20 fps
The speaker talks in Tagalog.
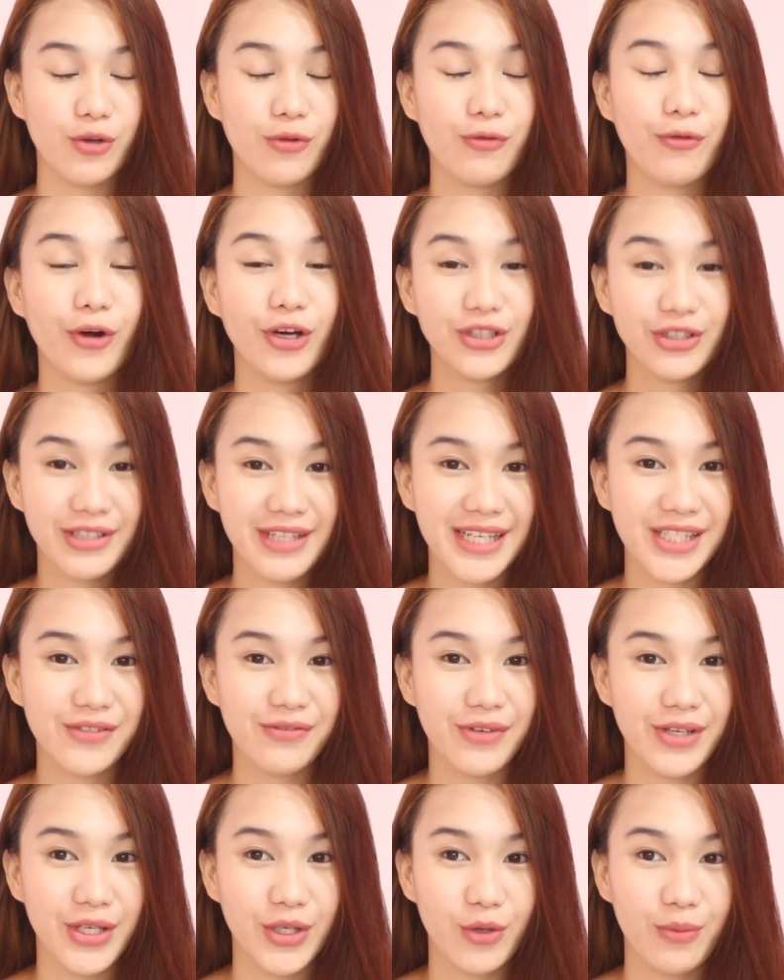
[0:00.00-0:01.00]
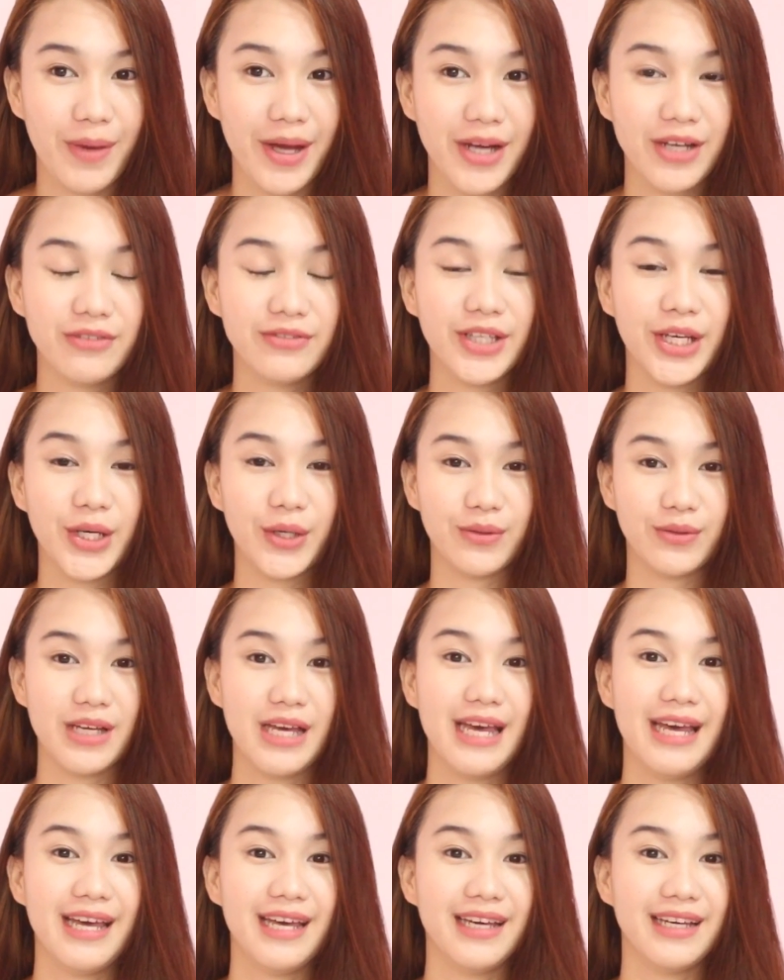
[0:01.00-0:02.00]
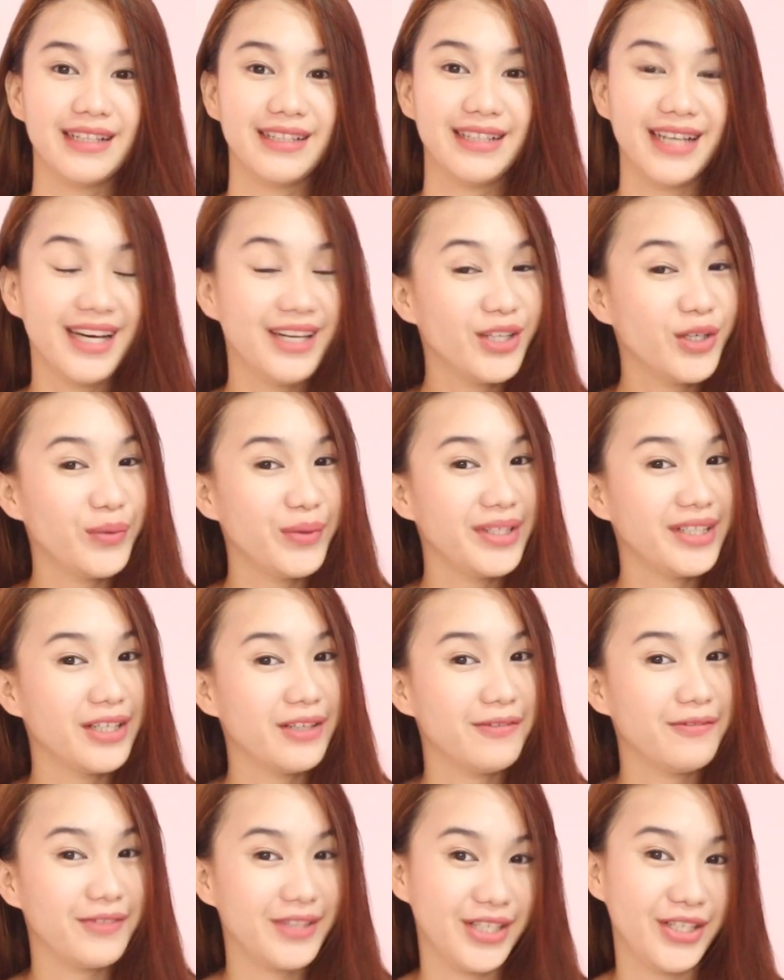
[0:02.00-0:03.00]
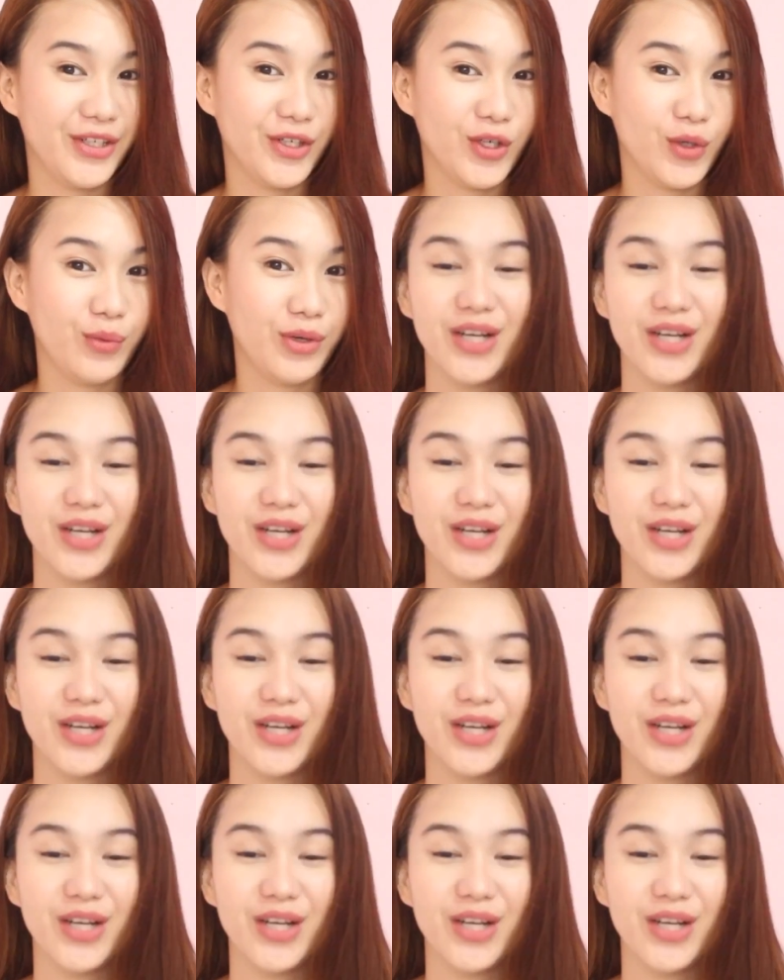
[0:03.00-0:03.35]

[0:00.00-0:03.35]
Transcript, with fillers: So for today's video, meron tayong gagawin na video.